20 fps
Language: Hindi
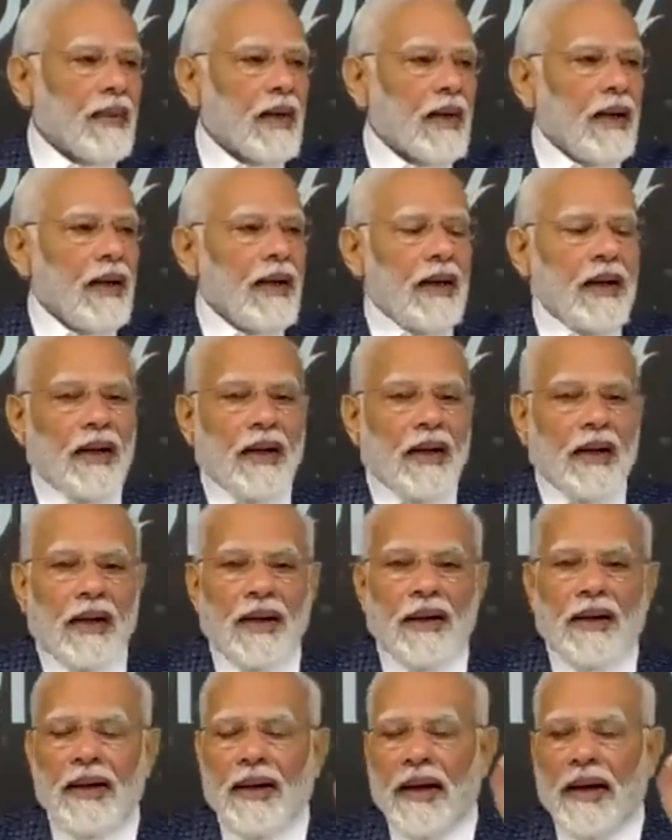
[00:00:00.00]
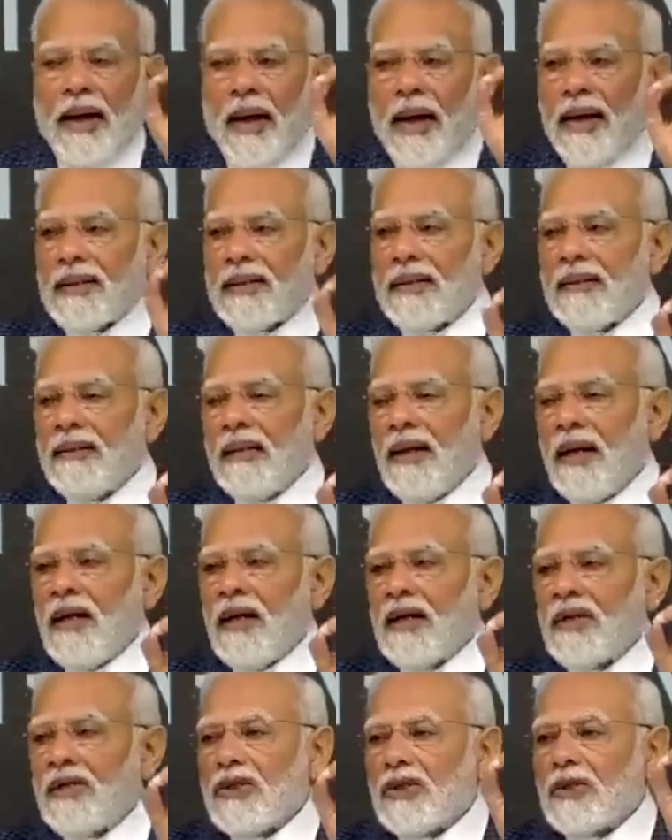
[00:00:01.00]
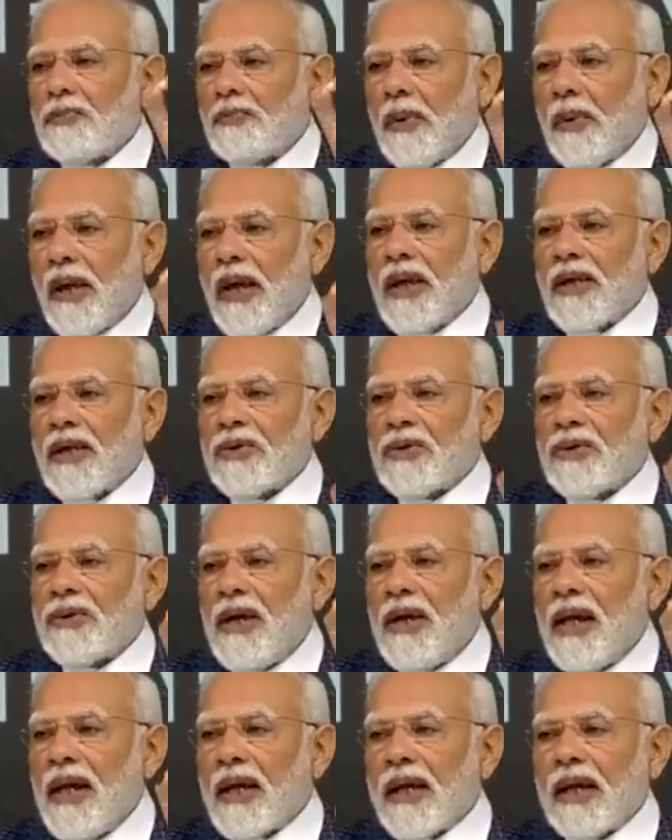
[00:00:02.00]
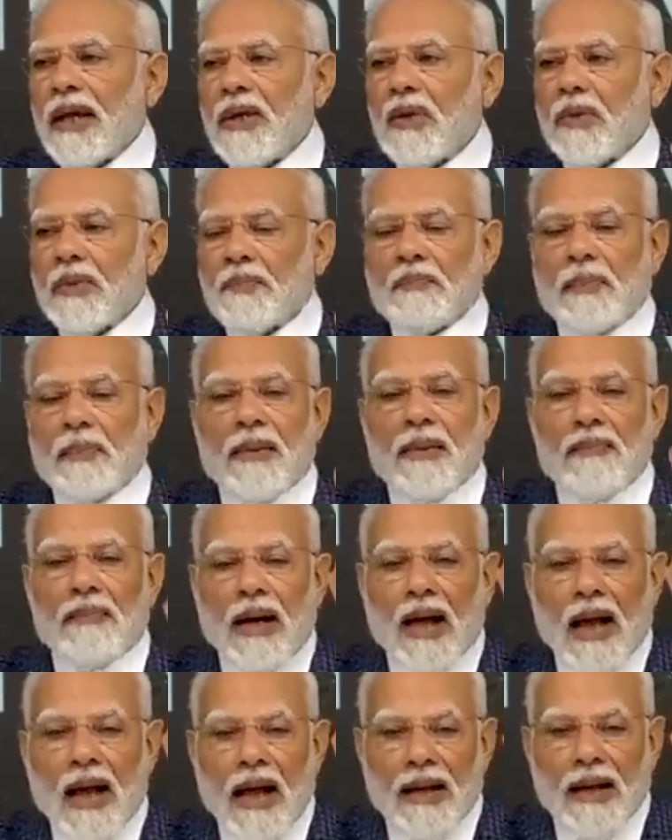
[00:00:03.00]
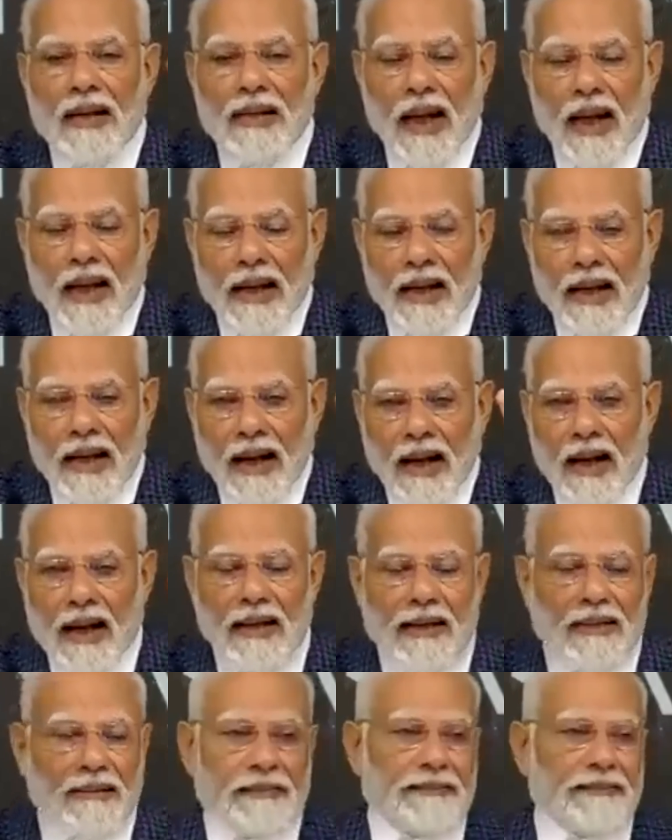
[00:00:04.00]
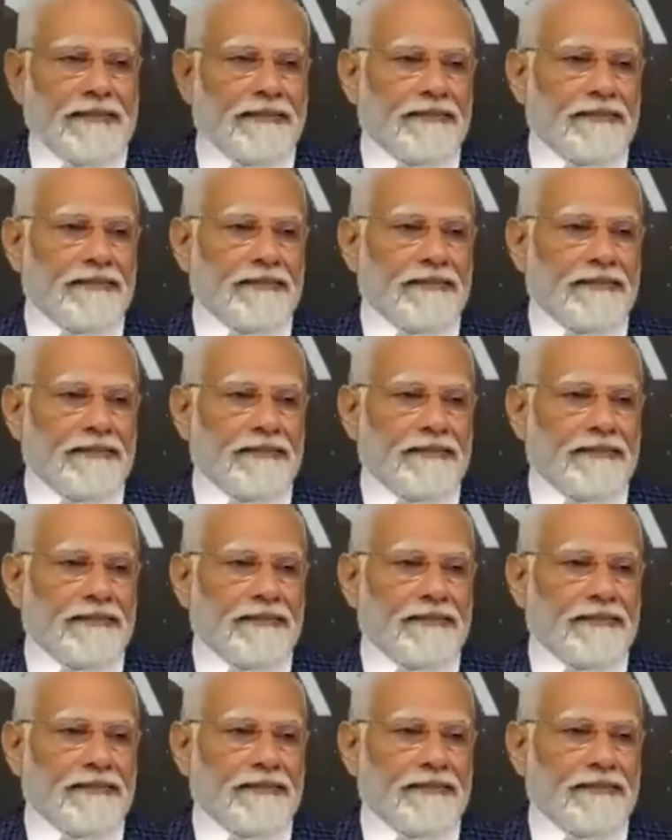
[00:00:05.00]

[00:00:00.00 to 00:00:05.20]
इसरो के उन वैज्ञानिकों से मिलने जिन्होंने चंद्रयान थ्री सफल लैंडिंग में अपना